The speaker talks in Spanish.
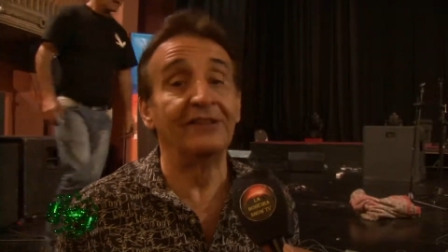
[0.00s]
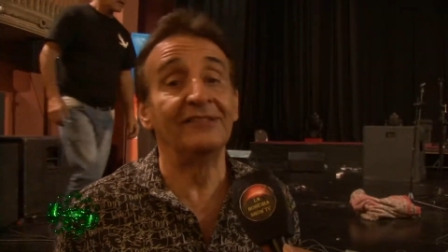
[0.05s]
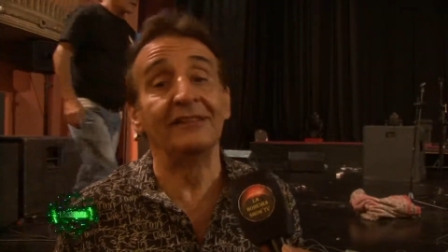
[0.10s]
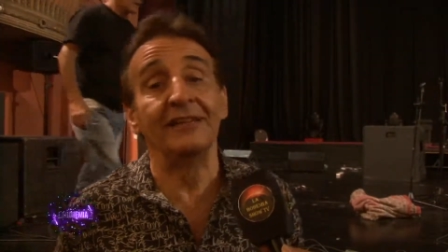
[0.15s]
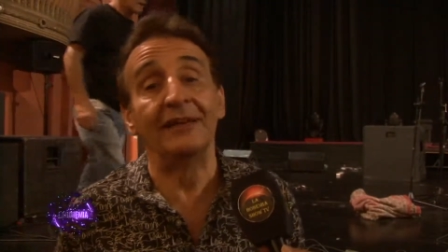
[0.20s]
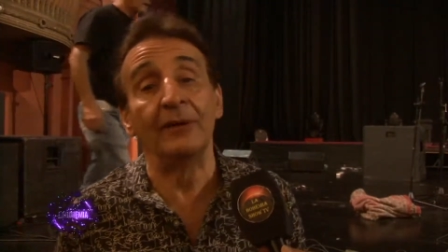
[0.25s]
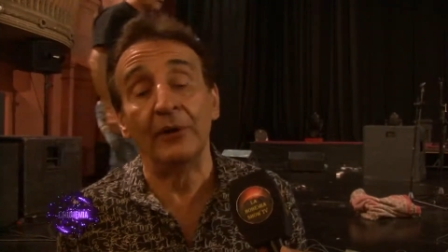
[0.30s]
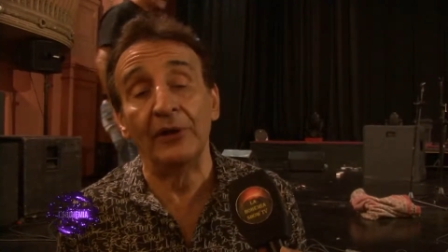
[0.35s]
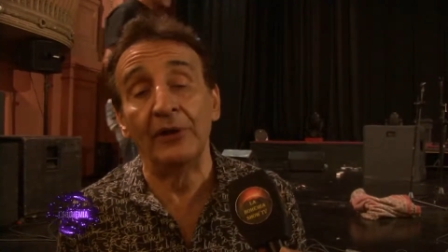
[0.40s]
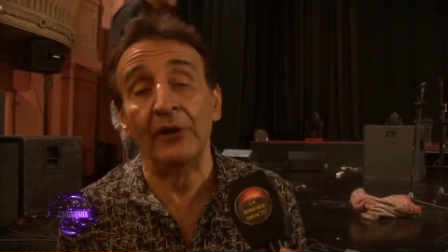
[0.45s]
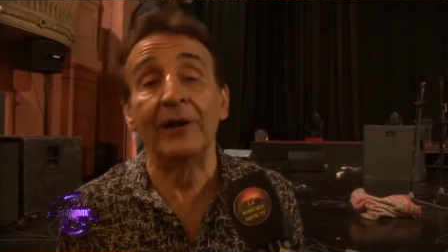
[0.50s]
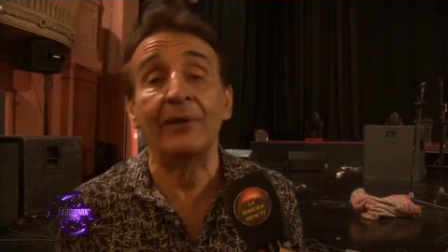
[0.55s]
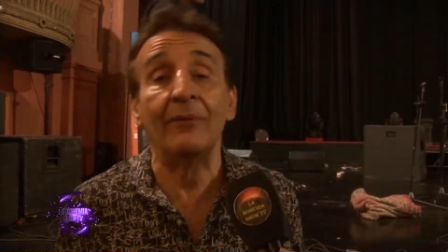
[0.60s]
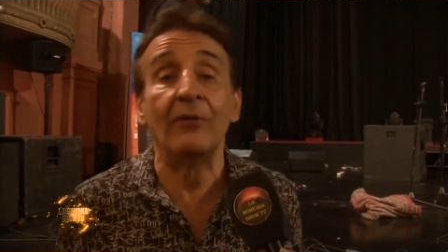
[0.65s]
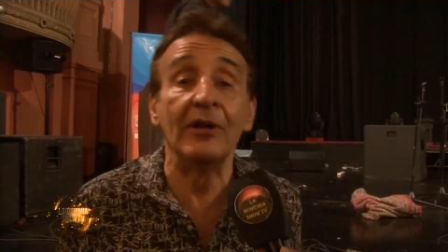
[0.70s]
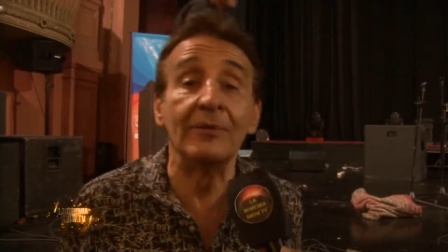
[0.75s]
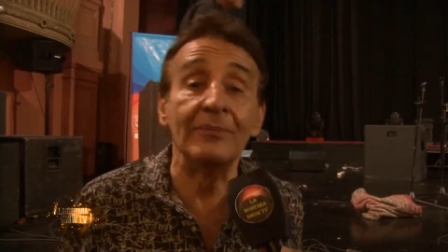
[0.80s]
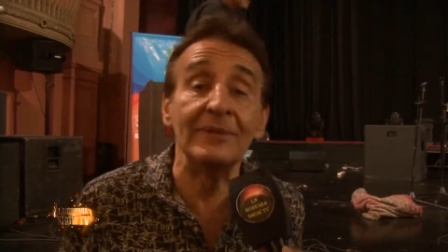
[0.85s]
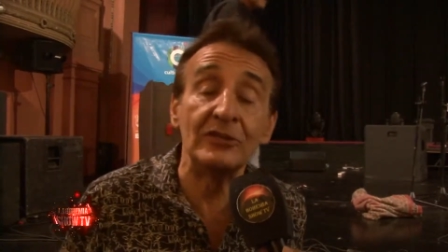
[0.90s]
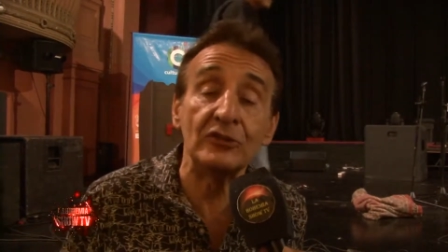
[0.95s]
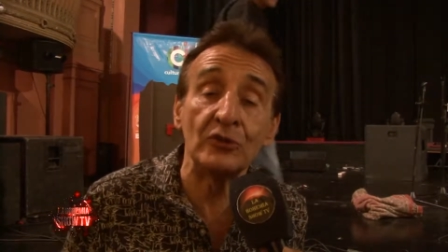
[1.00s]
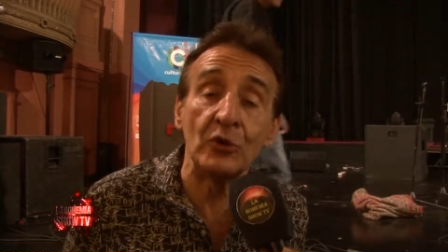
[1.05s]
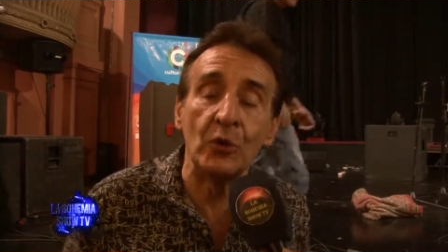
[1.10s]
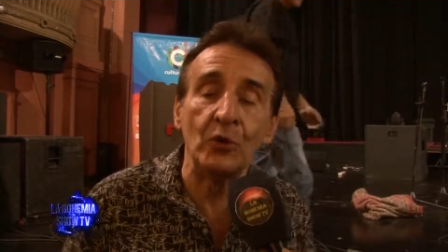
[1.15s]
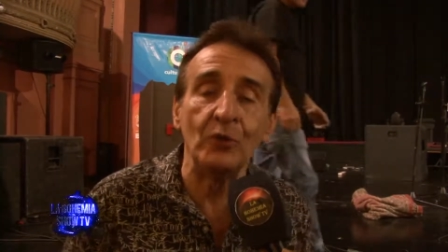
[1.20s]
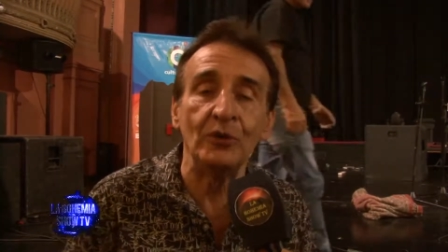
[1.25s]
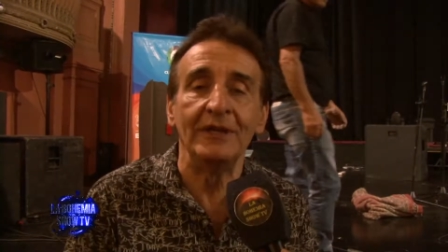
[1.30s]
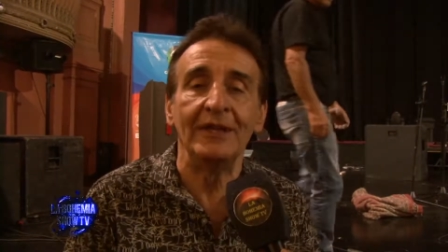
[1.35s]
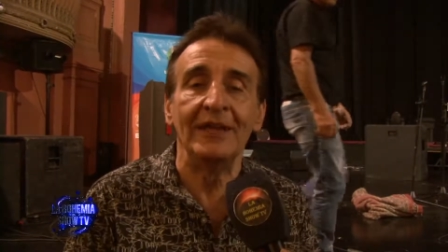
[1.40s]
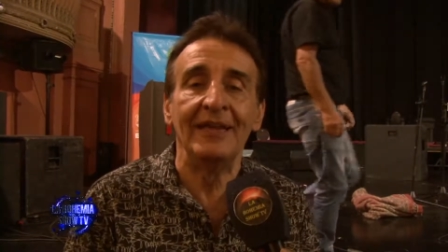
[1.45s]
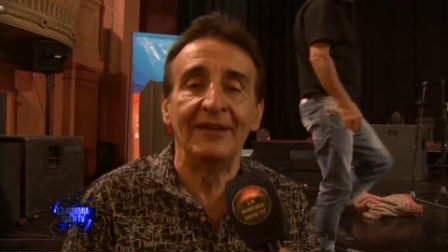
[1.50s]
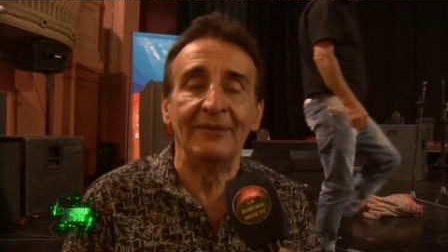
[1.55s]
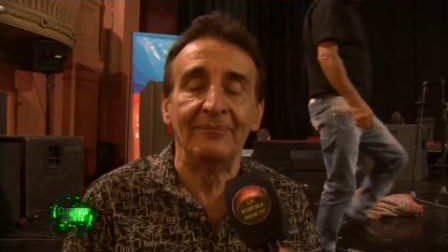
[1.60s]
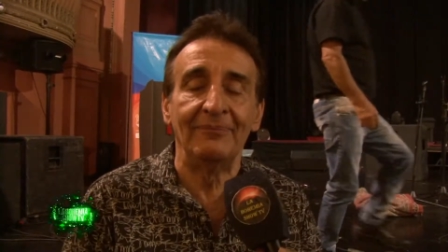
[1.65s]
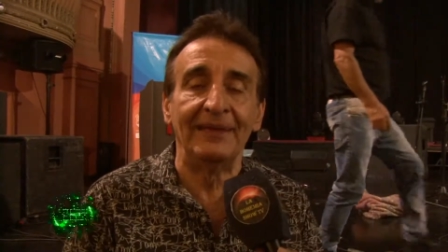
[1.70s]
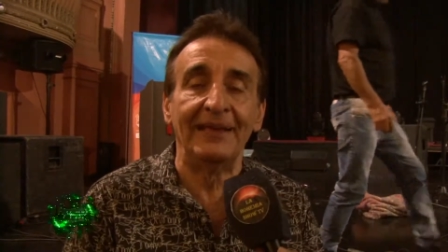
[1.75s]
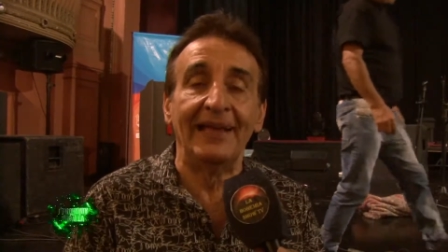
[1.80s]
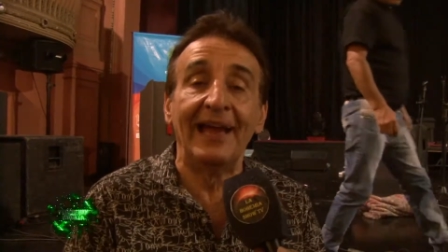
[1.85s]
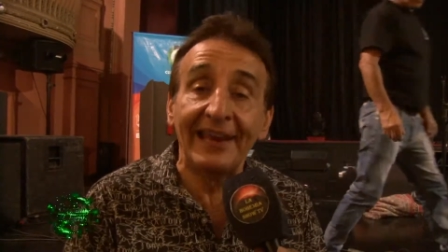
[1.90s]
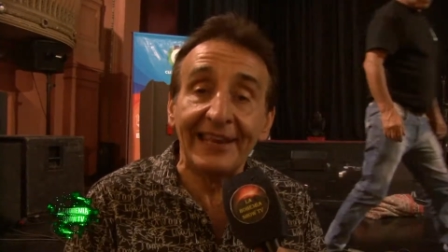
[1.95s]
Así que bueno, la voz de mi Show,
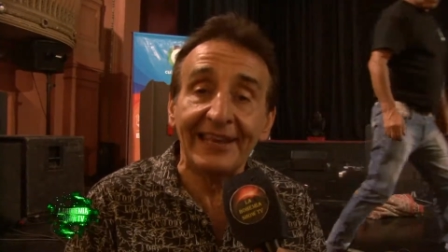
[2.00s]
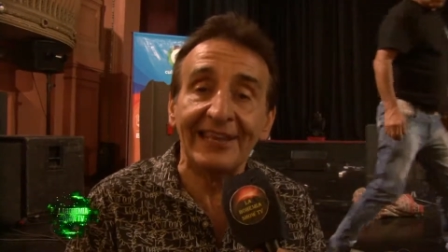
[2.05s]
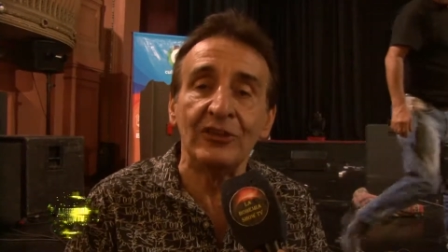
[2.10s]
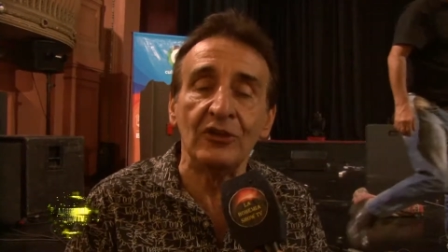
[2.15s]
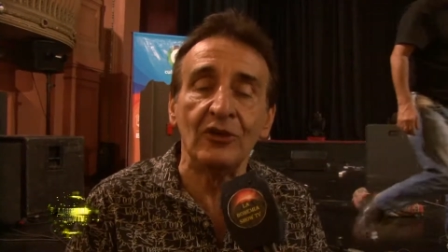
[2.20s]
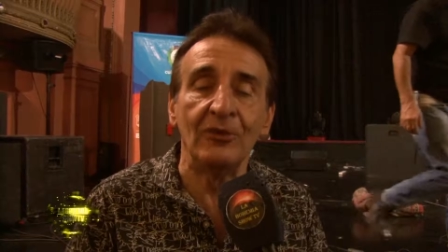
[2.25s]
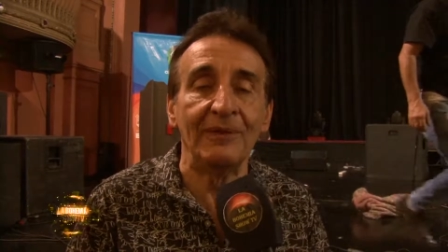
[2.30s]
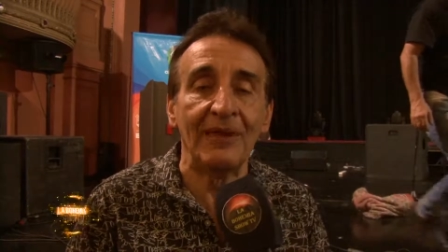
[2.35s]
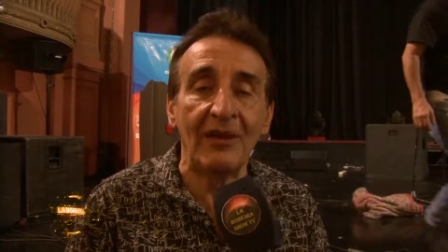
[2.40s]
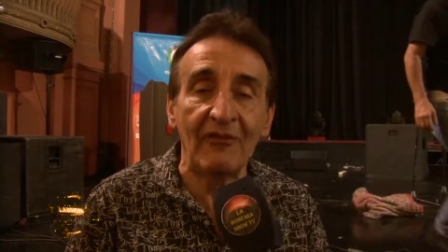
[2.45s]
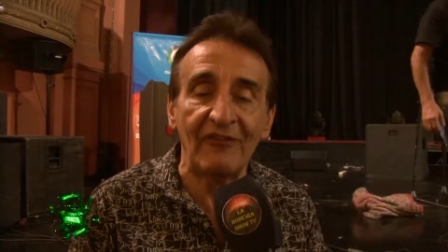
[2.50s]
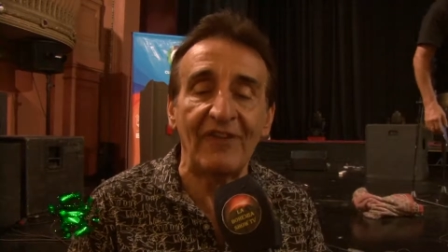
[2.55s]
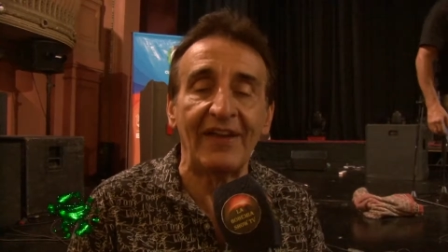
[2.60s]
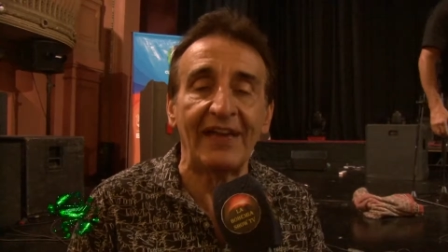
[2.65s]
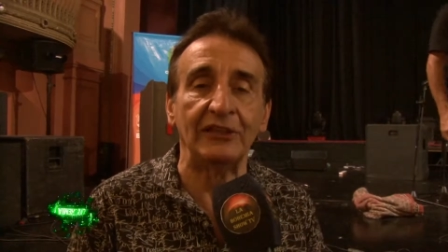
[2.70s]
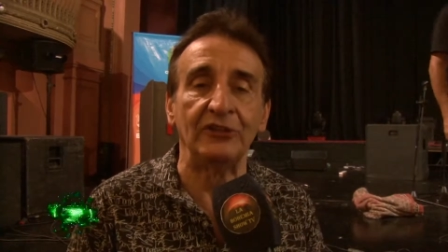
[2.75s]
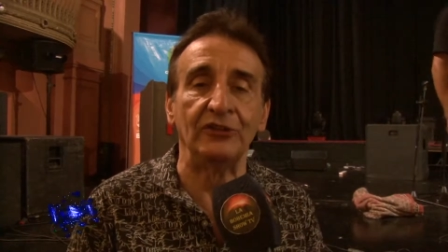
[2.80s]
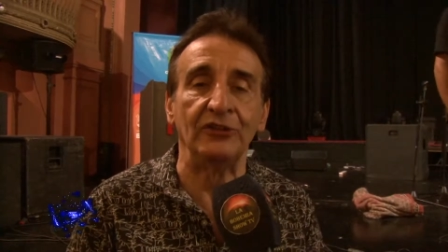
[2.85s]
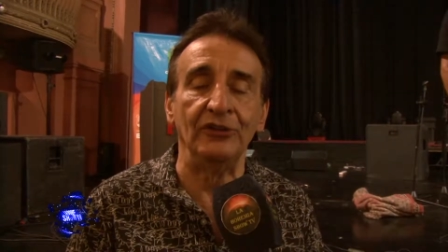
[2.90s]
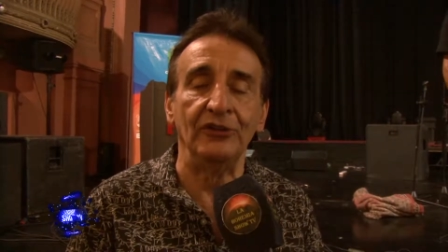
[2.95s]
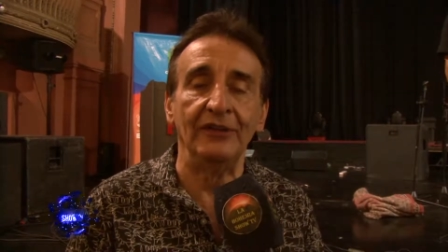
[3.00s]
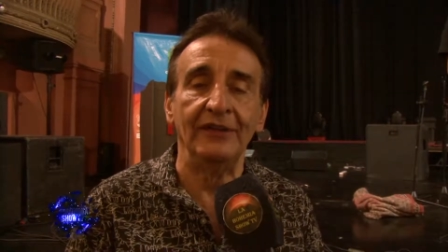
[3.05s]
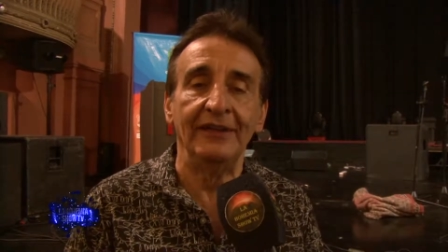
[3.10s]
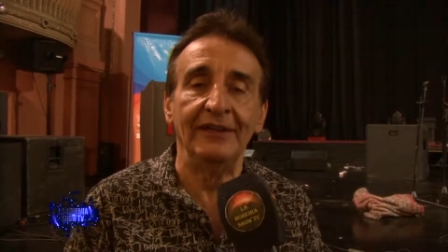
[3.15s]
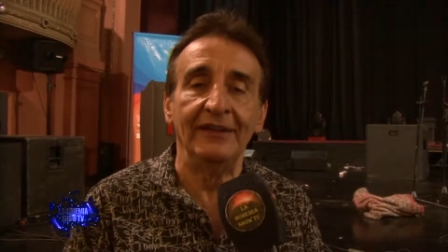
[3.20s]
mi cariño, mi afecto,